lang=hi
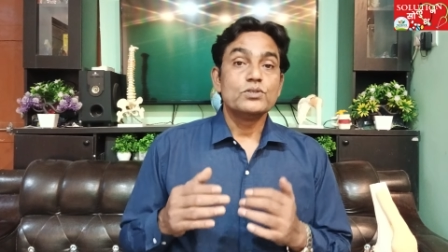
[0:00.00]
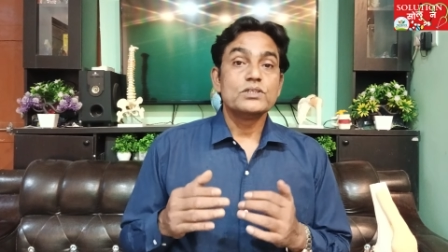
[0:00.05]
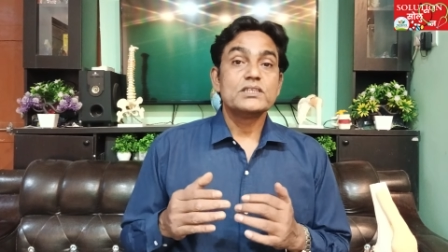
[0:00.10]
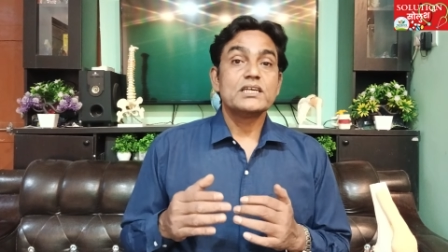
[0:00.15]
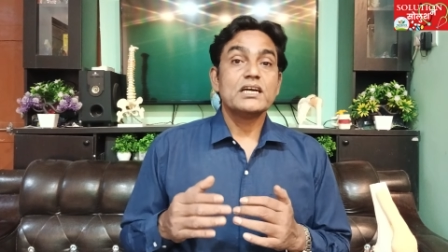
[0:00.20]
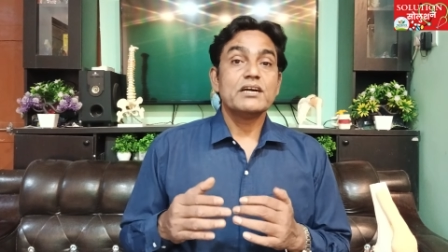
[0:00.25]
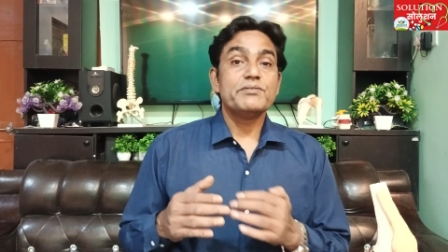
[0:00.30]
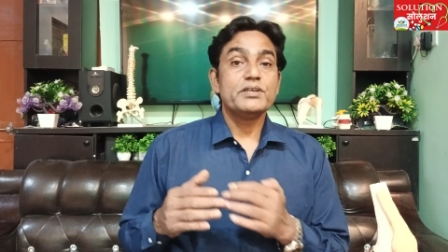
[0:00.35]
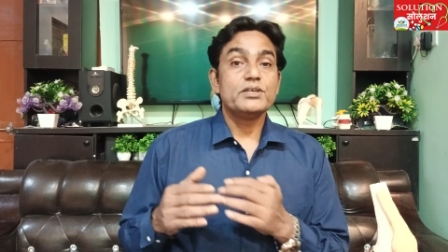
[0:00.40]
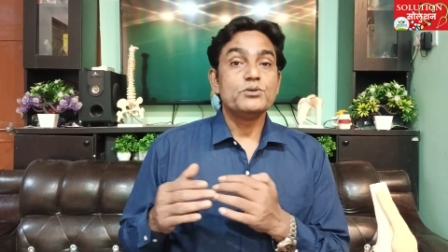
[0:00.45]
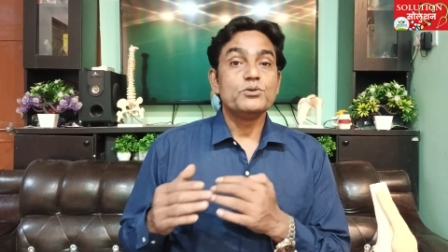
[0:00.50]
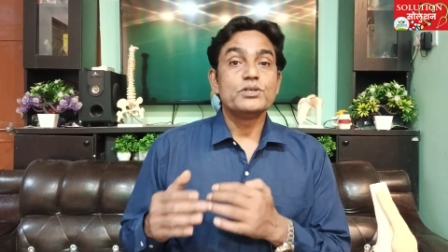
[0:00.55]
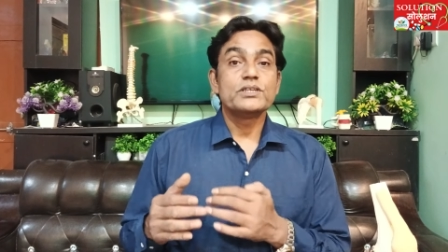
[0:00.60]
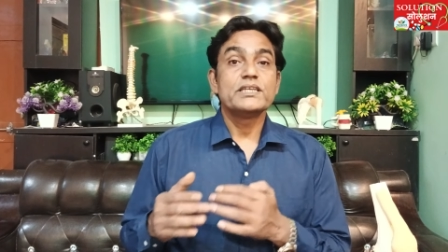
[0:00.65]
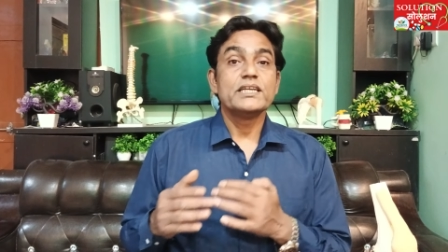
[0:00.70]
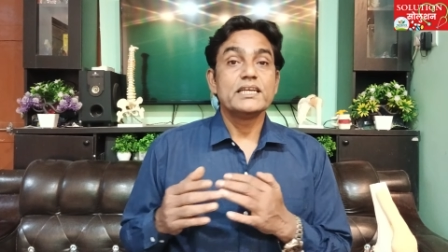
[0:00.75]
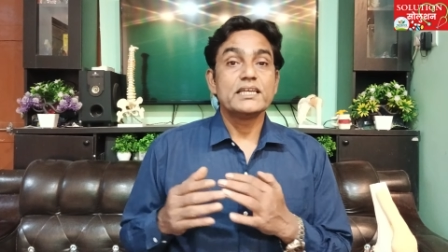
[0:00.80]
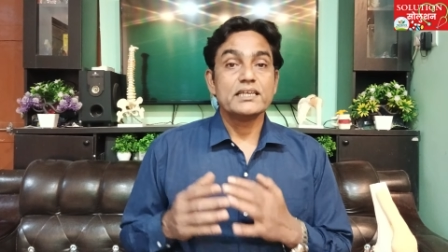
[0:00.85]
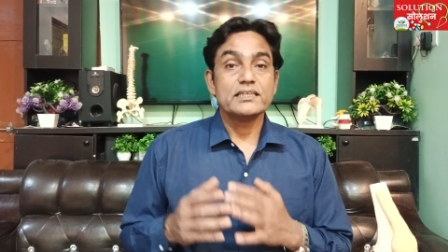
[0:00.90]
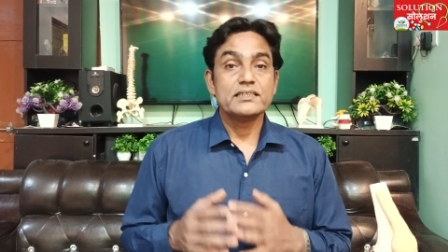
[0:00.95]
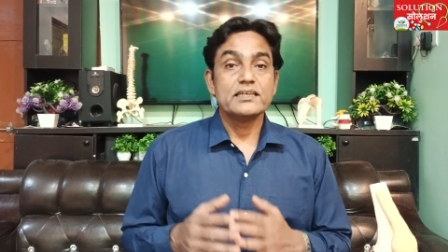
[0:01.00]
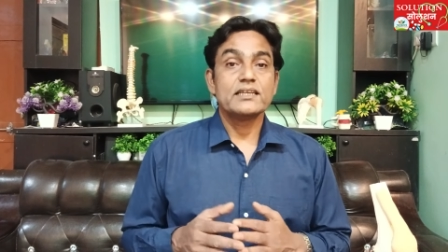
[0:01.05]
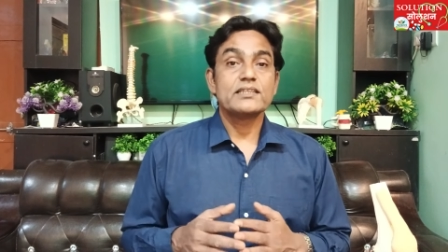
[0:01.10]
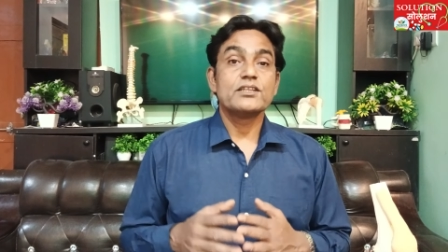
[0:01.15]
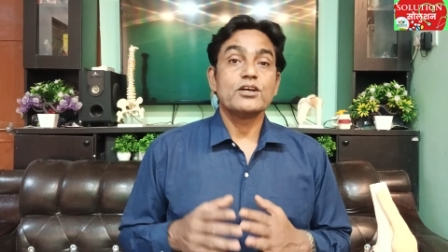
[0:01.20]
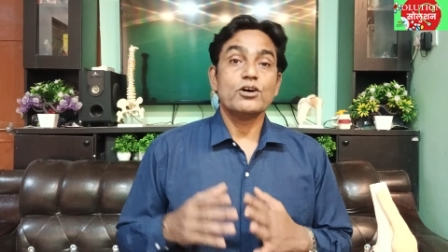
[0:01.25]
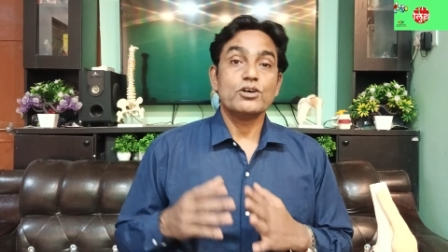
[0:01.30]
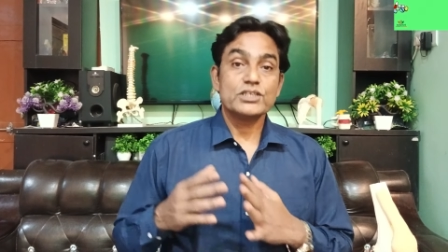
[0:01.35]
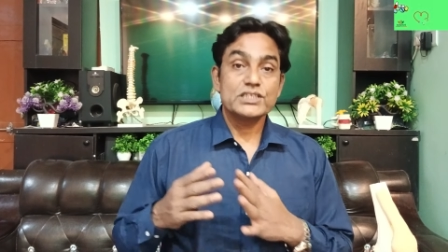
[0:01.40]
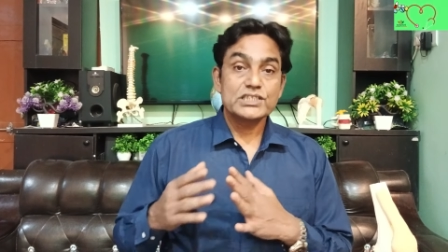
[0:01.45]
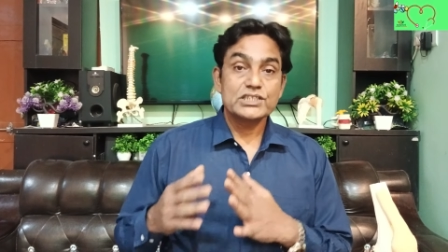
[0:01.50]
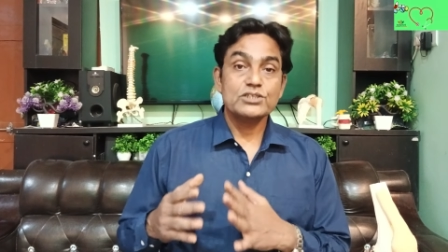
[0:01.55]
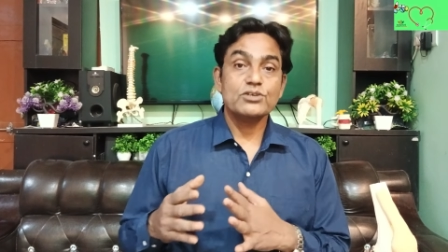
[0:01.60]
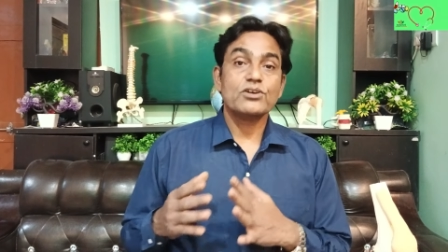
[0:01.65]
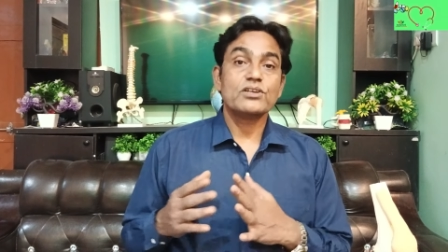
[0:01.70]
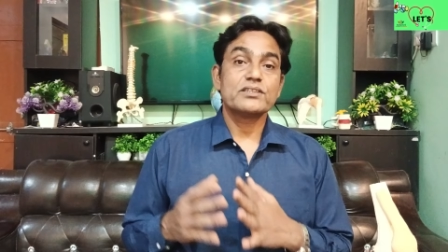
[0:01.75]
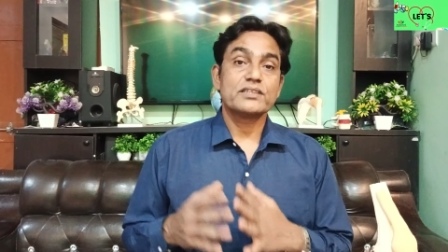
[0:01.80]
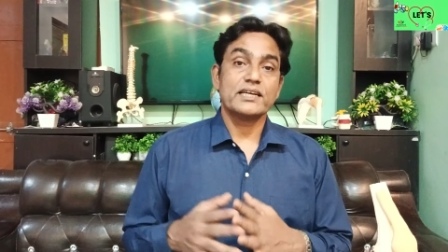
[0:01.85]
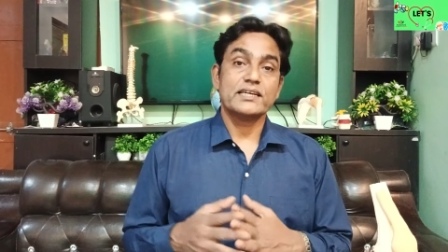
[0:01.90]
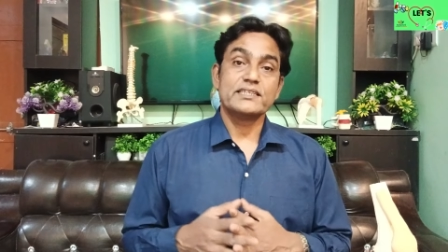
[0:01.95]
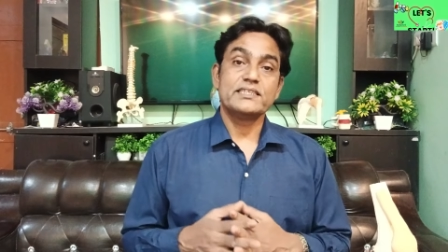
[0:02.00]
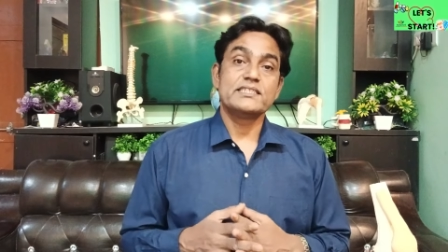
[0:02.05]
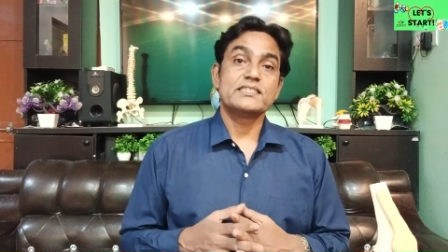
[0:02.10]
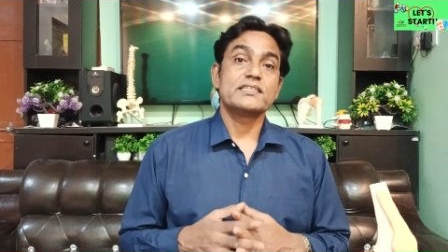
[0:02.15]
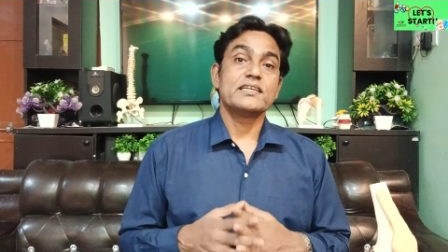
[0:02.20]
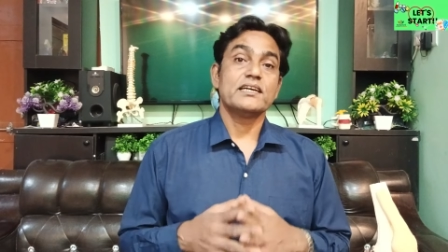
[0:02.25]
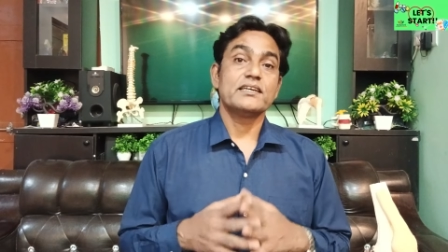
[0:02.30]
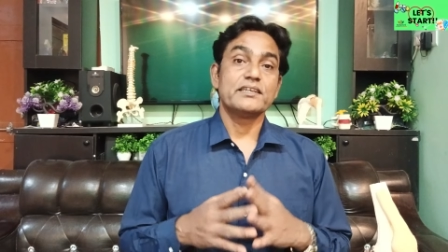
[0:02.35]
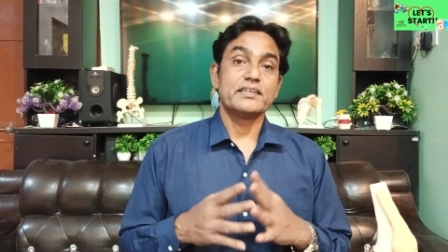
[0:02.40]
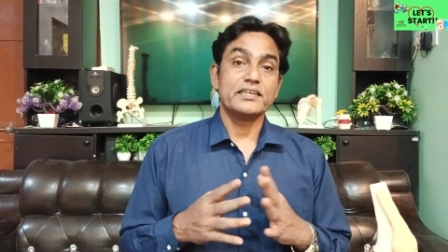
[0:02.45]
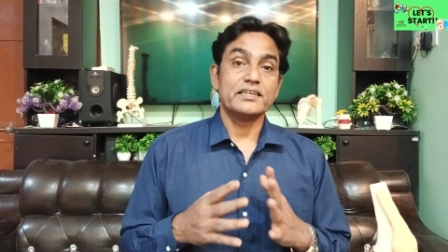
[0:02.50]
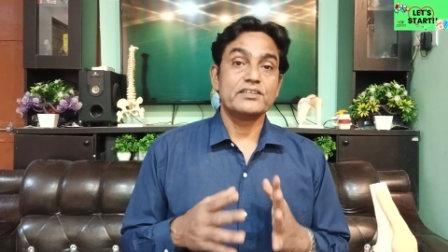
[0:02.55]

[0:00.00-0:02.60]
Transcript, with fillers: उनका भी घुटने के दर्द ऑस्टियोआर्थराइटिस का